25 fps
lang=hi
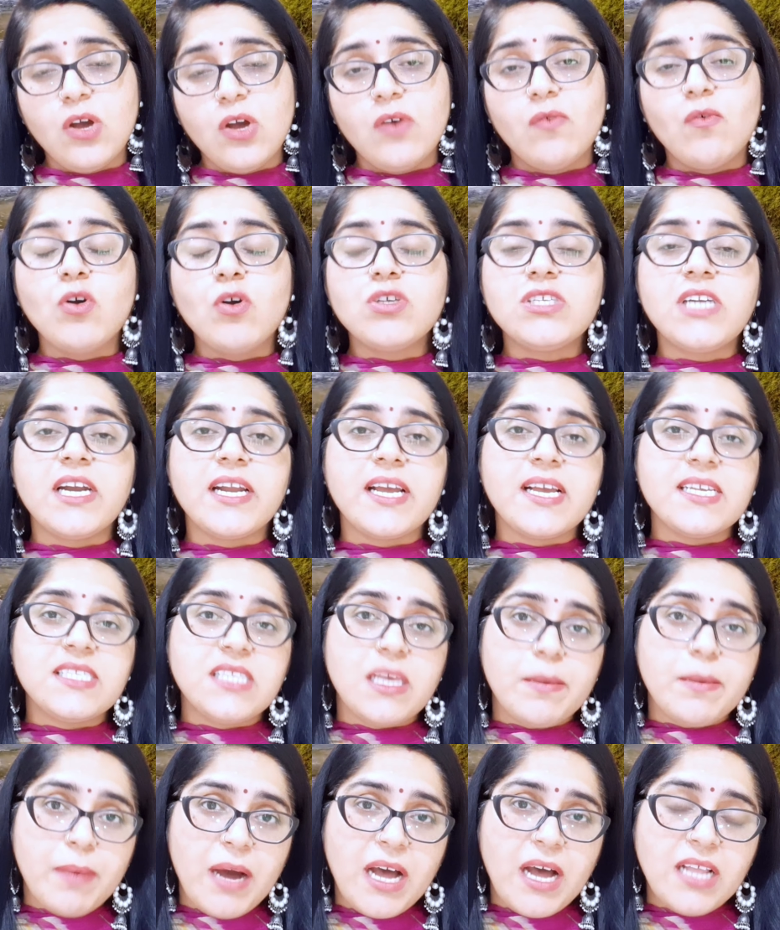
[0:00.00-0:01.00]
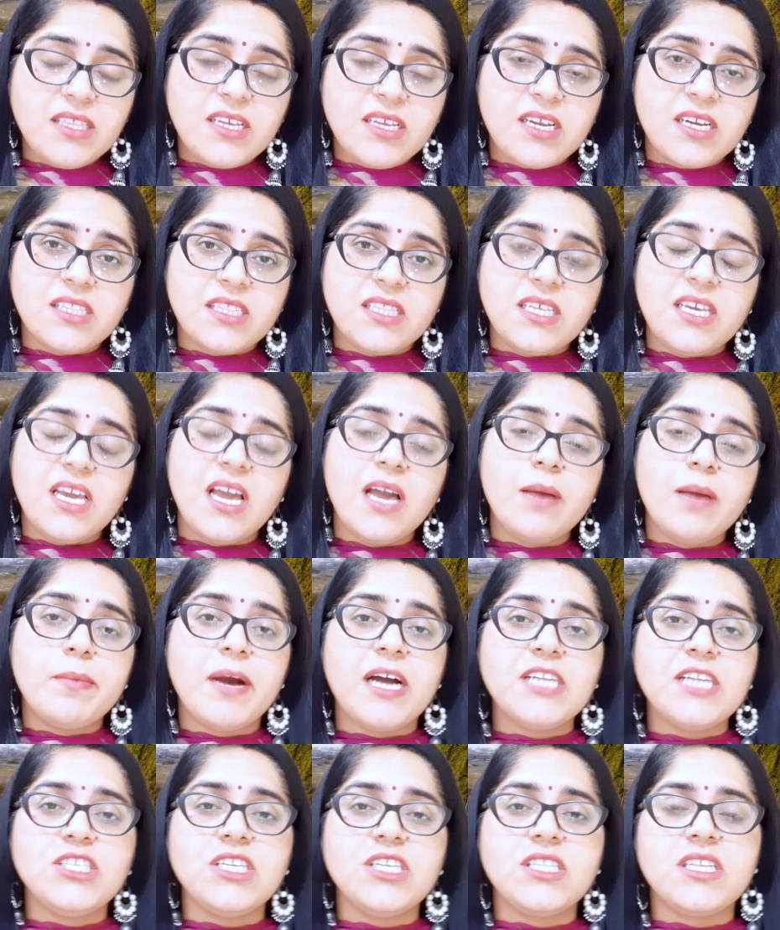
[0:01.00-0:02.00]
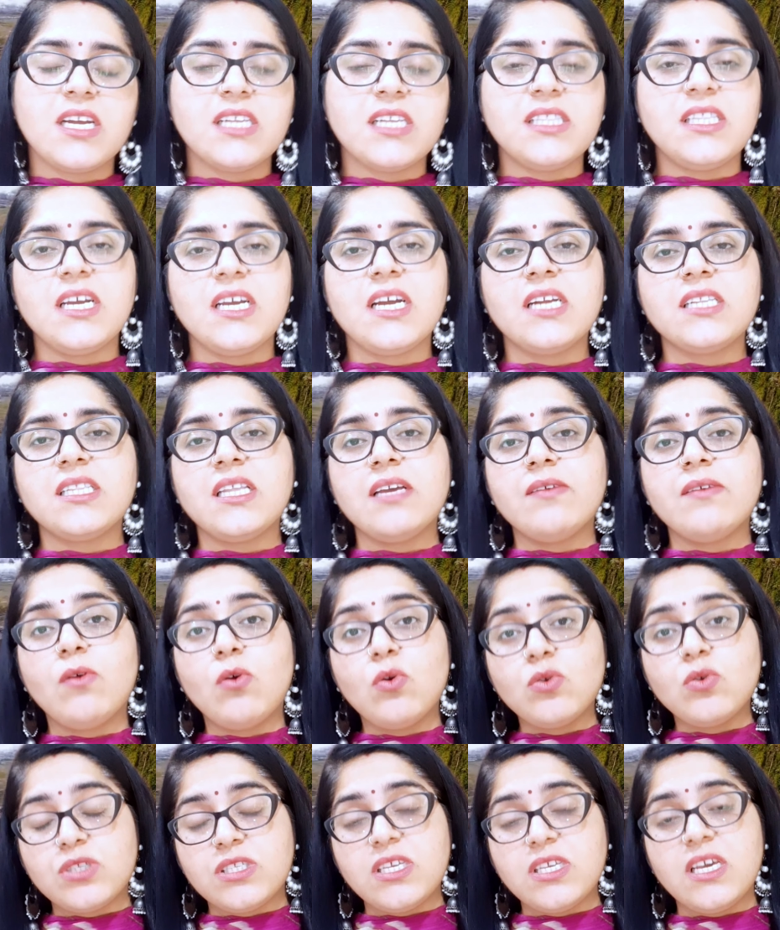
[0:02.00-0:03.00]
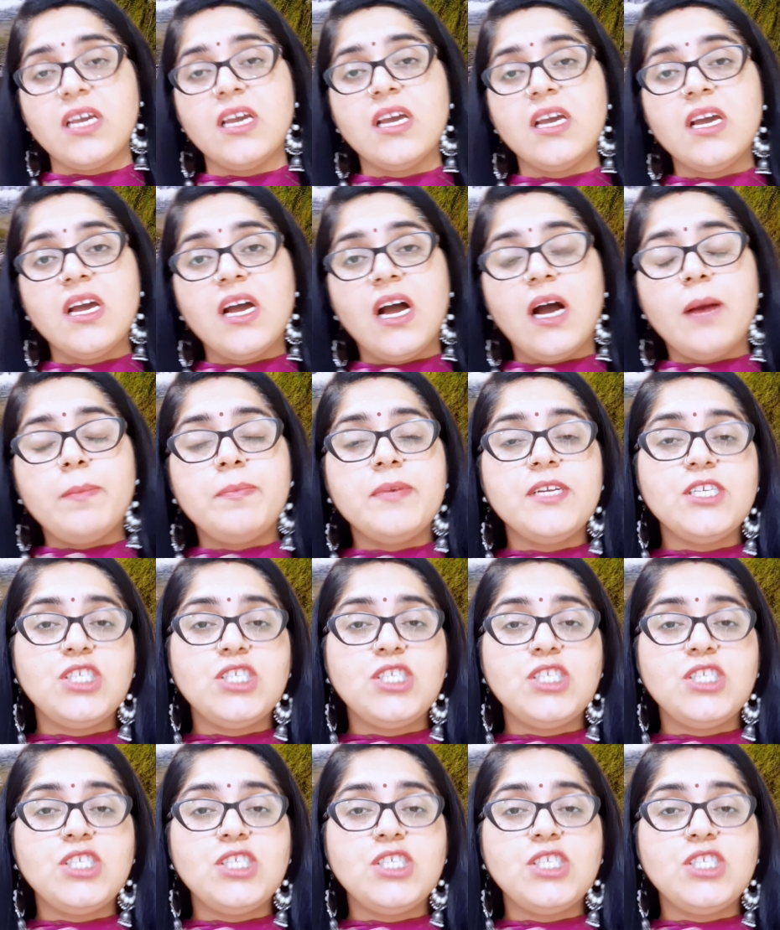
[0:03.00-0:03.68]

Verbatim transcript: वो उस लड़के से बात करती है बातचीत करते करते वो उसे अपनी